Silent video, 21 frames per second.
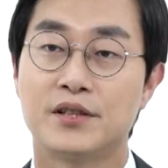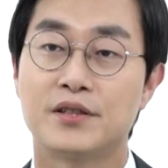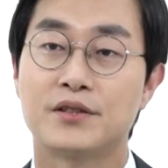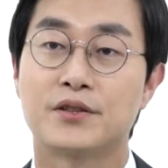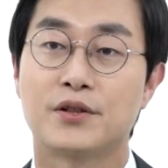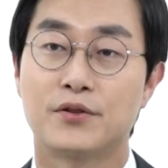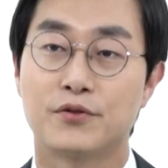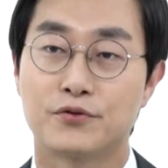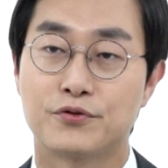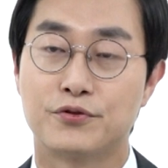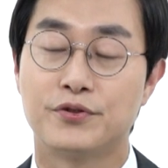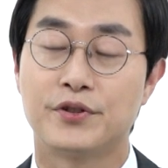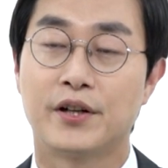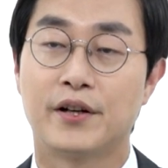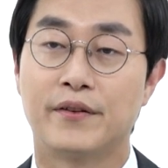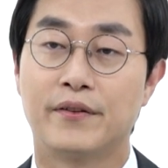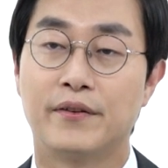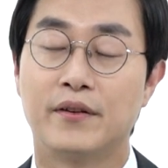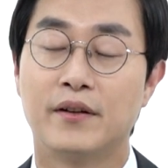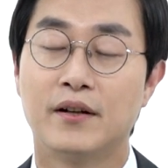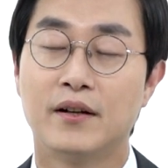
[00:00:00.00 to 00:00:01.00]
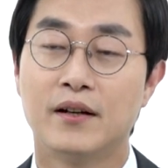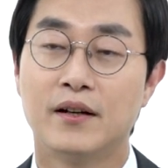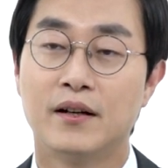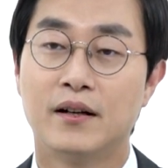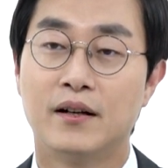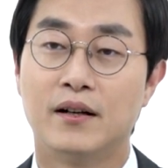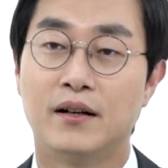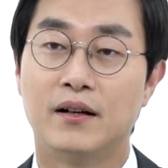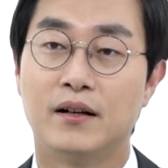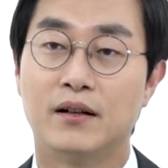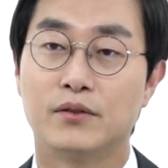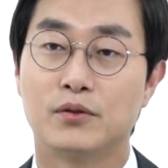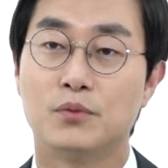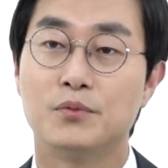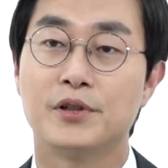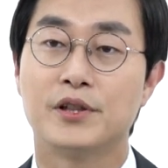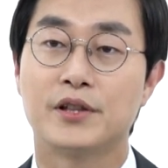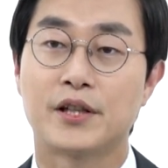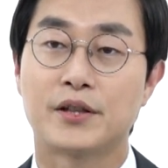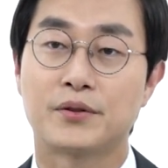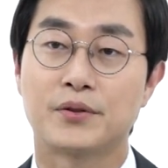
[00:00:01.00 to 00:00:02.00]
2009년 어,
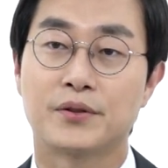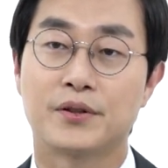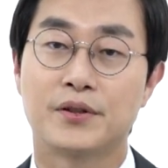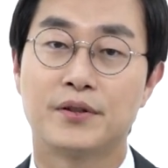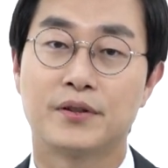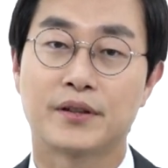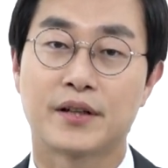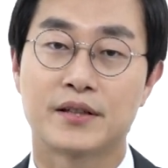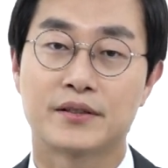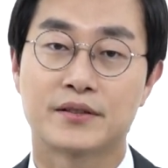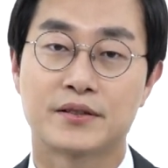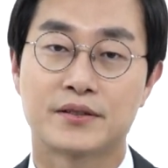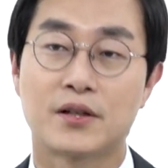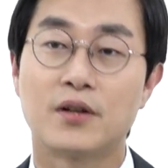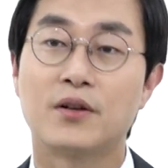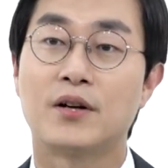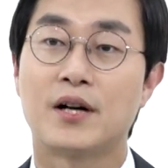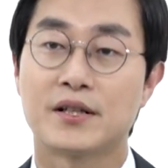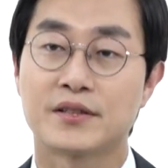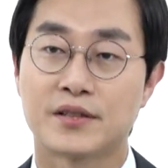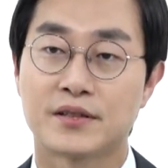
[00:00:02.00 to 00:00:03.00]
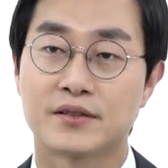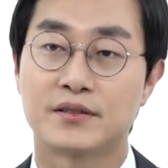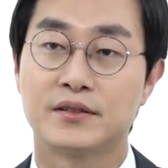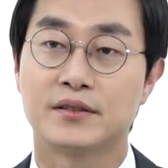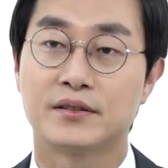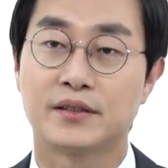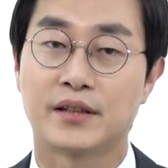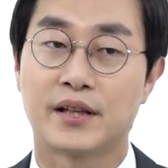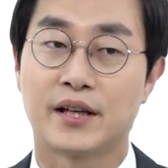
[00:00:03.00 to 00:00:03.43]
노무현 대통령께서 서거하셨을